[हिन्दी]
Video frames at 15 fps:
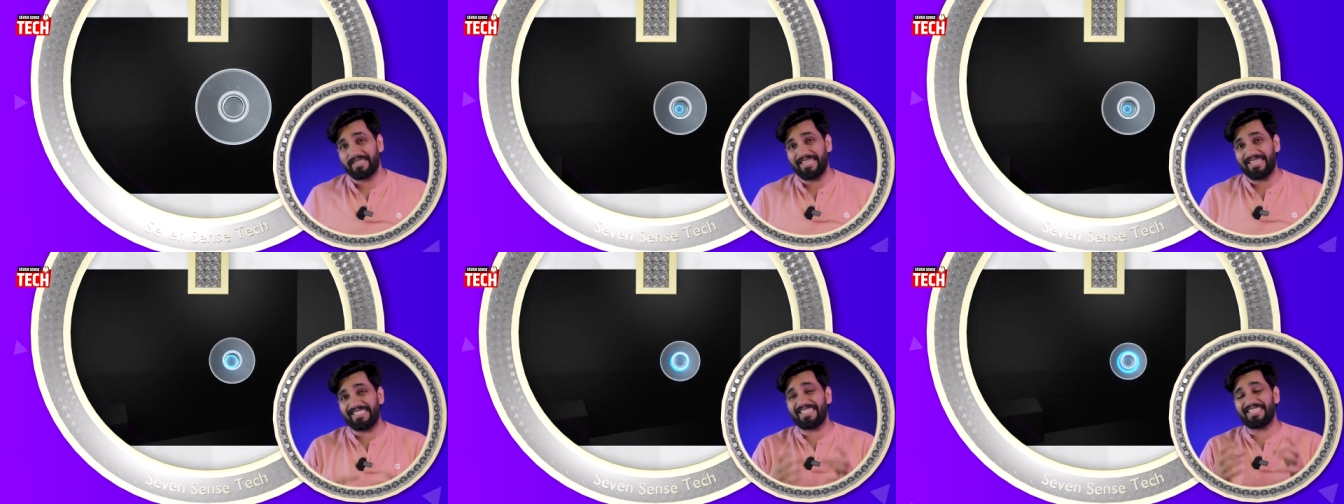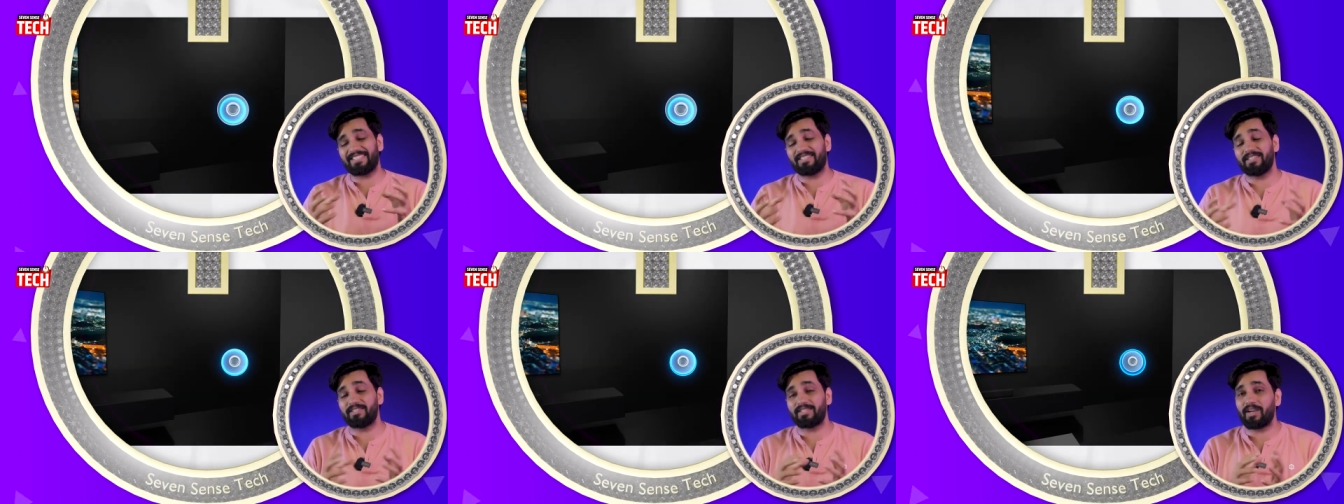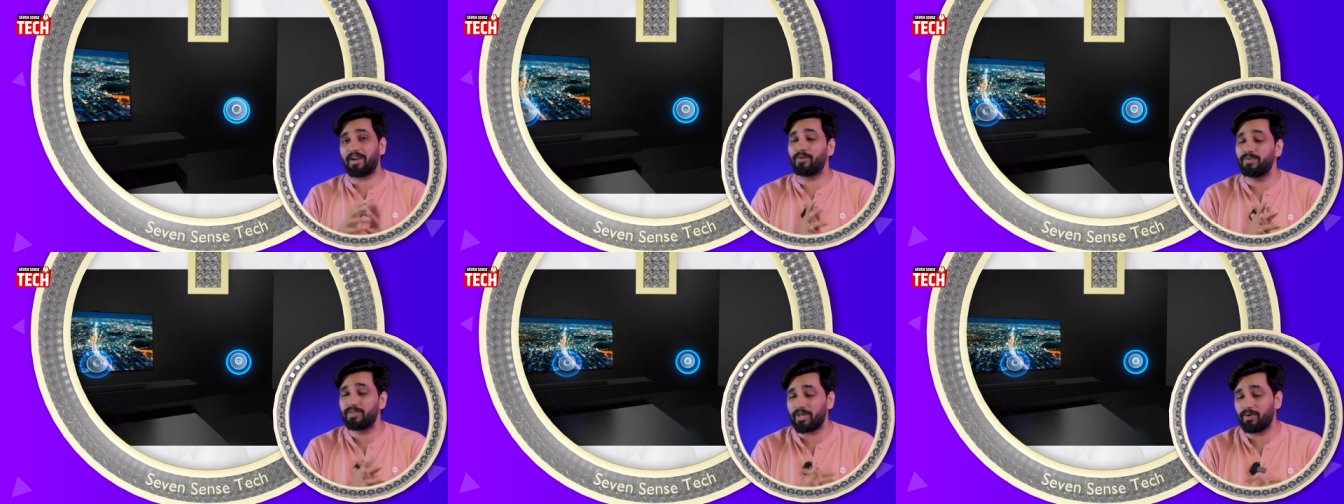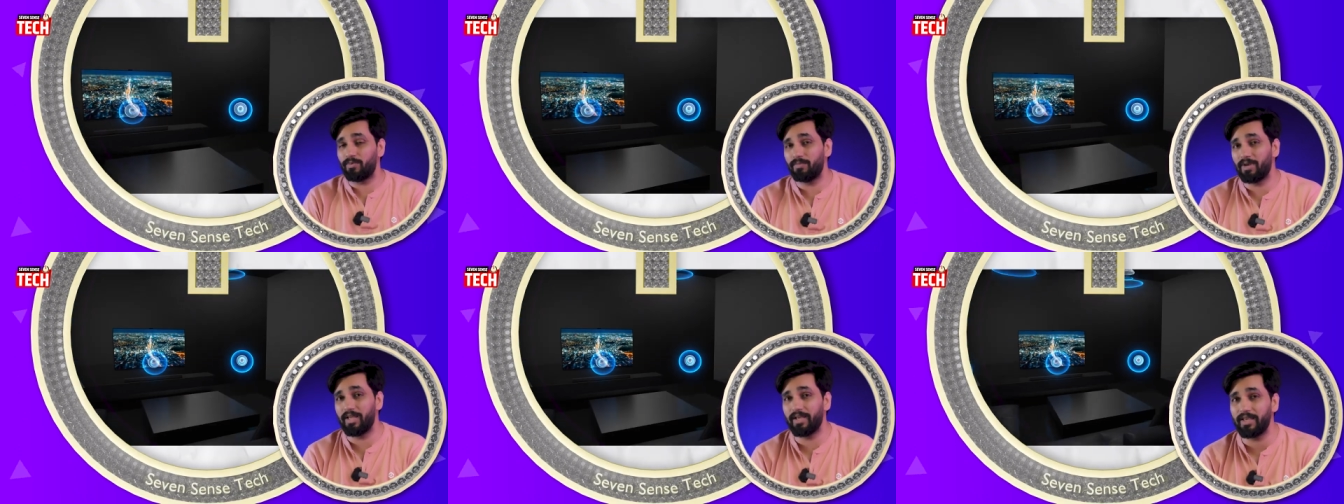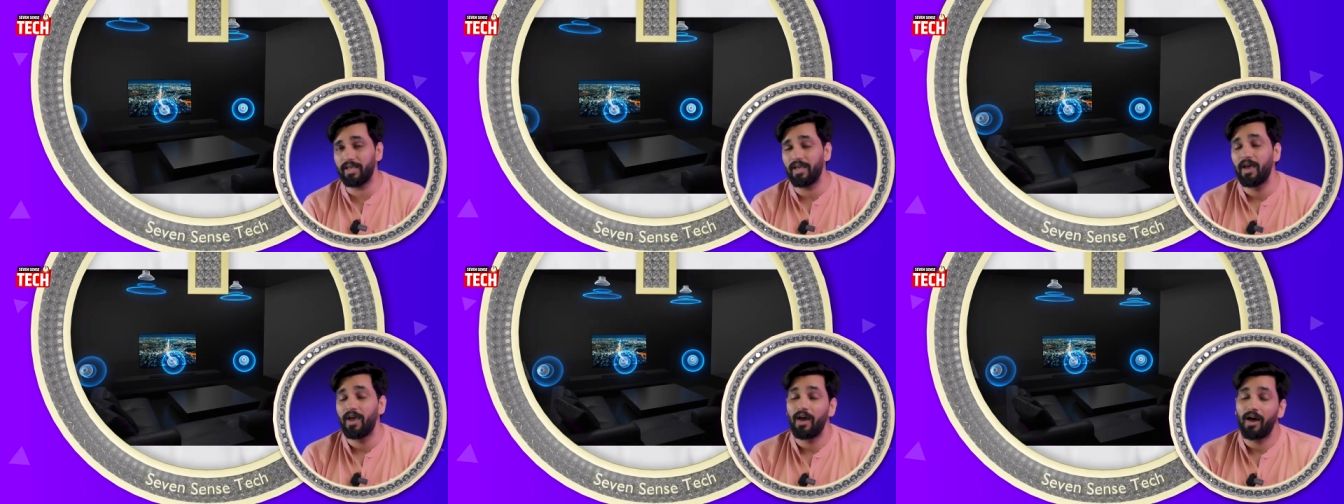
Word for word: थ्री सिक्सटी सराउंड साउंड मिलेगी